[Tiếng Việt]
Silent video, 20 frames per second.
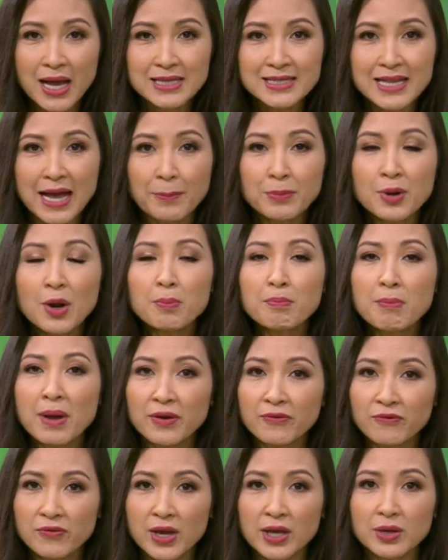giám đốc bệnh
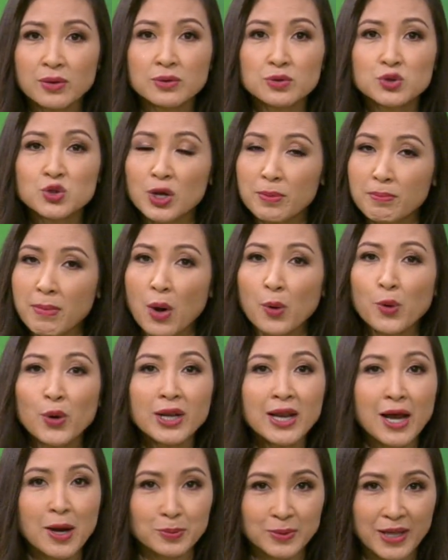viện truyền máu huyết
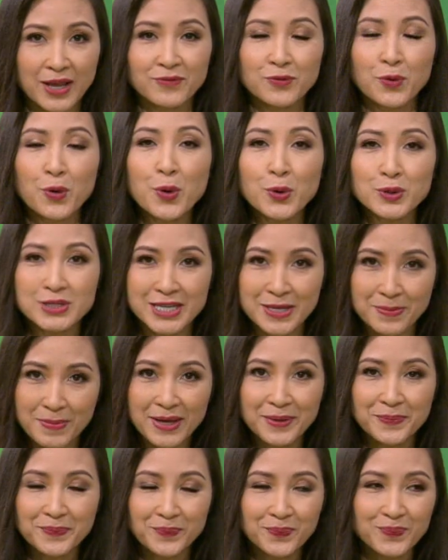học thành phố Hồ Chí Minh.
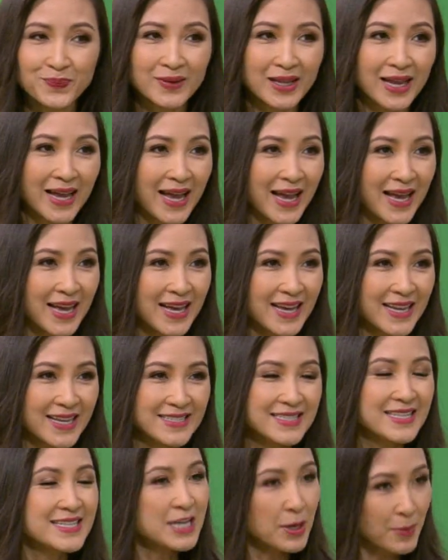
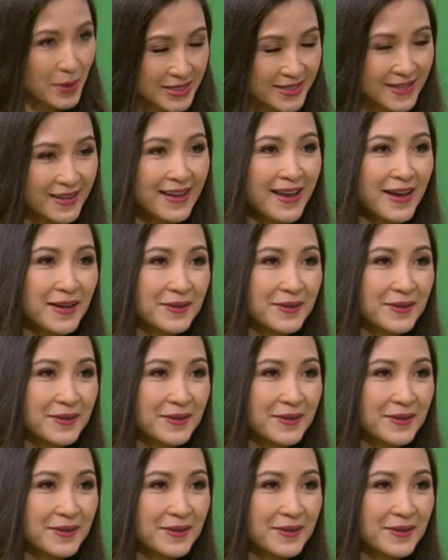Xin chào bác sĩ ạ.